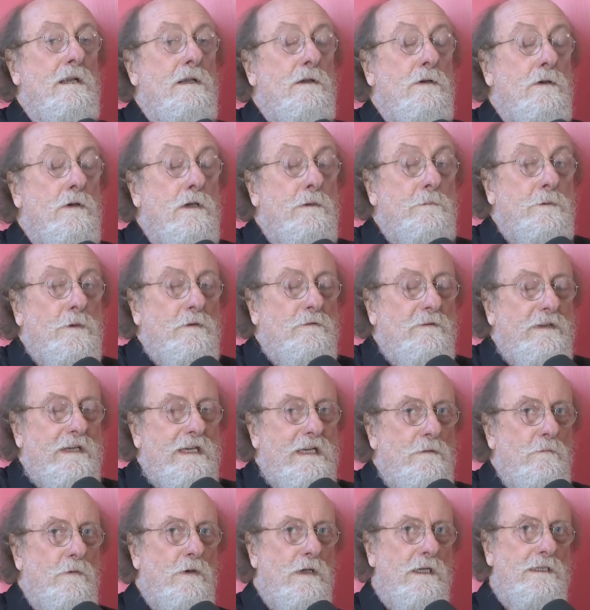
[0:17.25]
Noi
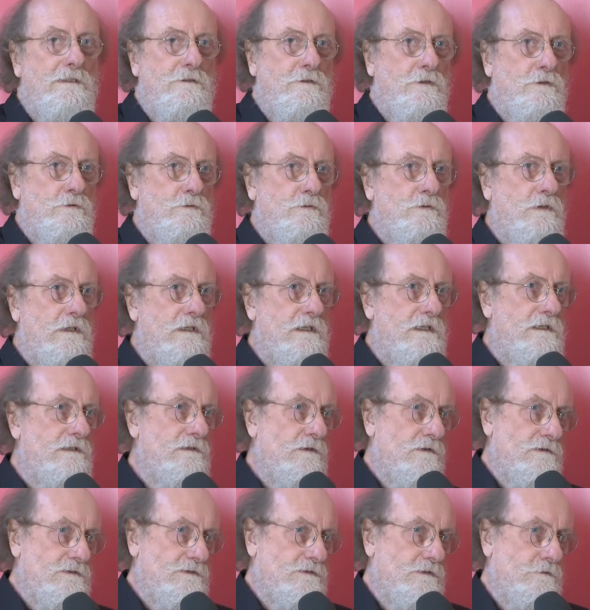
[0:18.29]
proveremo a introdurre il
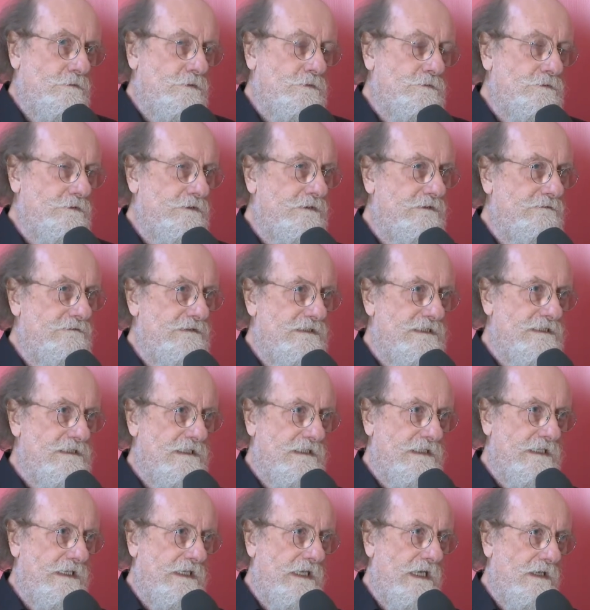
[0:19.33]
nostro punto di
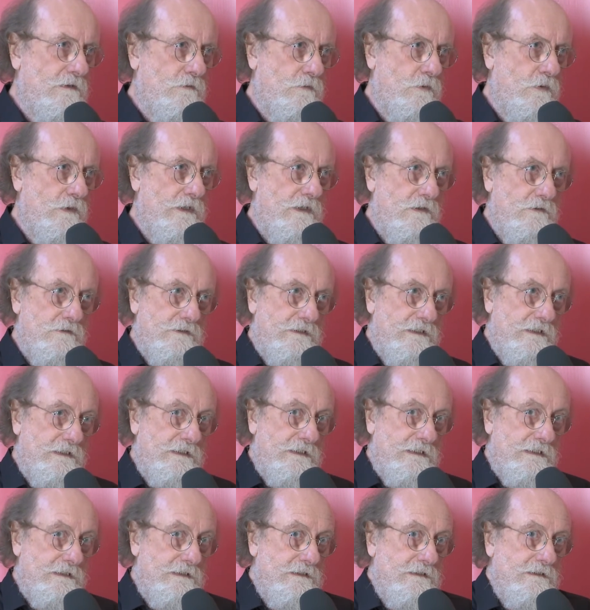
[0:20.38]
vista che è quello
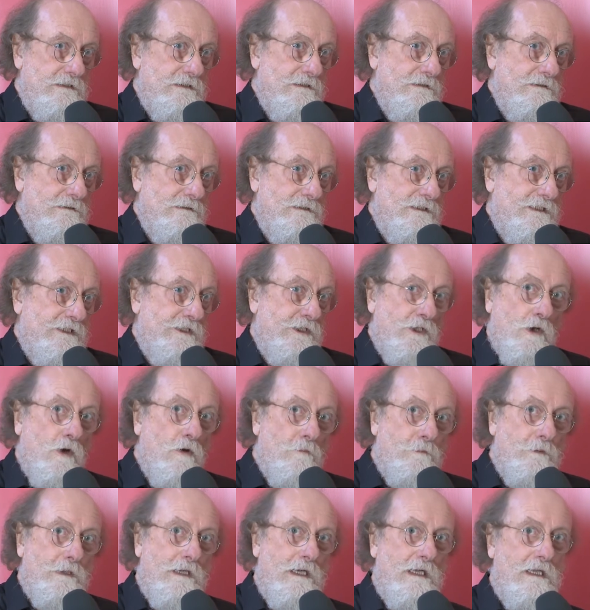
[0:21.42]
di chi
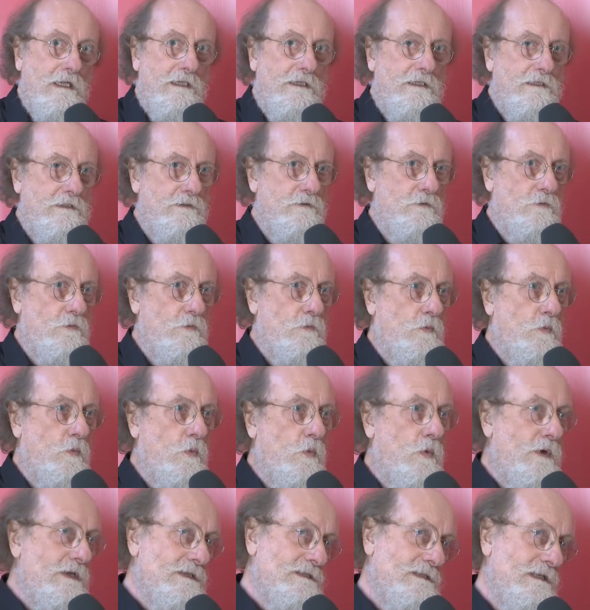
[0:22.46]
opera in
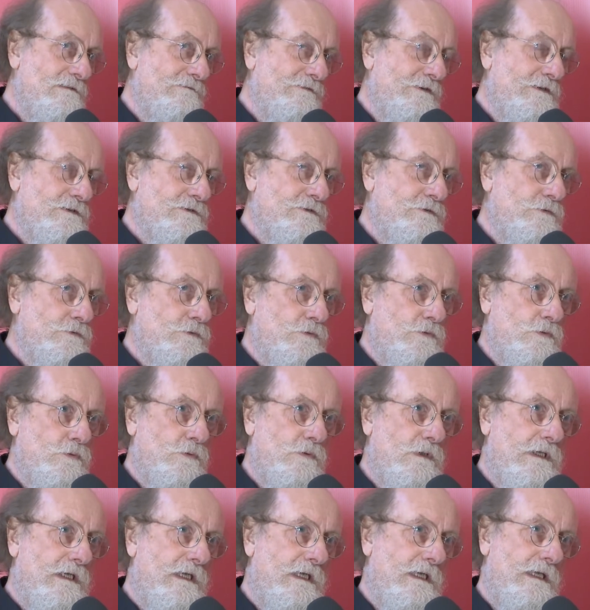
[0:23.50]
queste
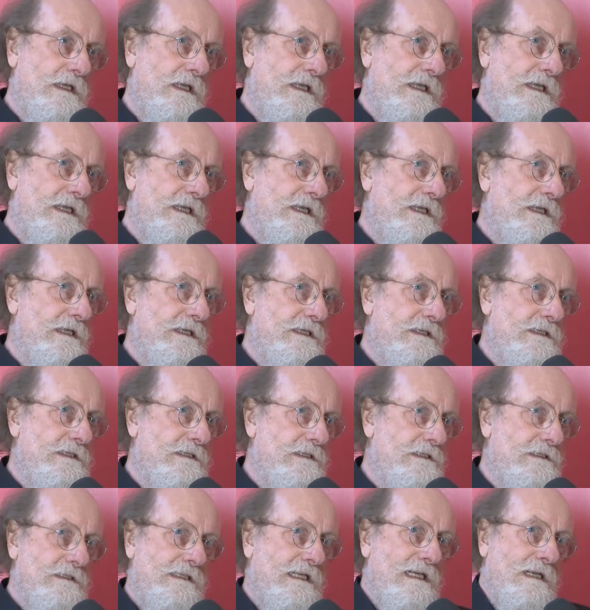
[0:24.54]
infrastrutture e
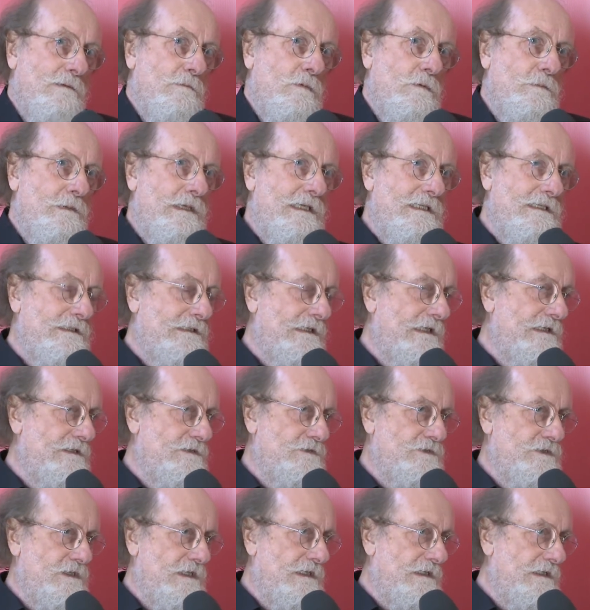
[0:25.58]
in, nella mobilità
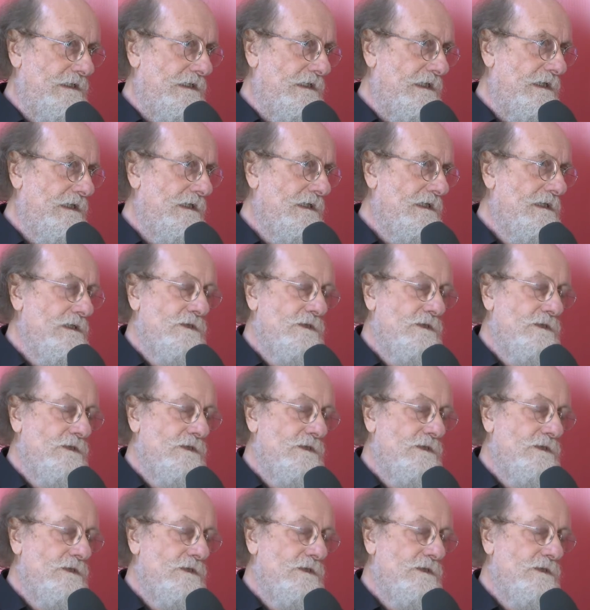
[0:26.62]
in genere.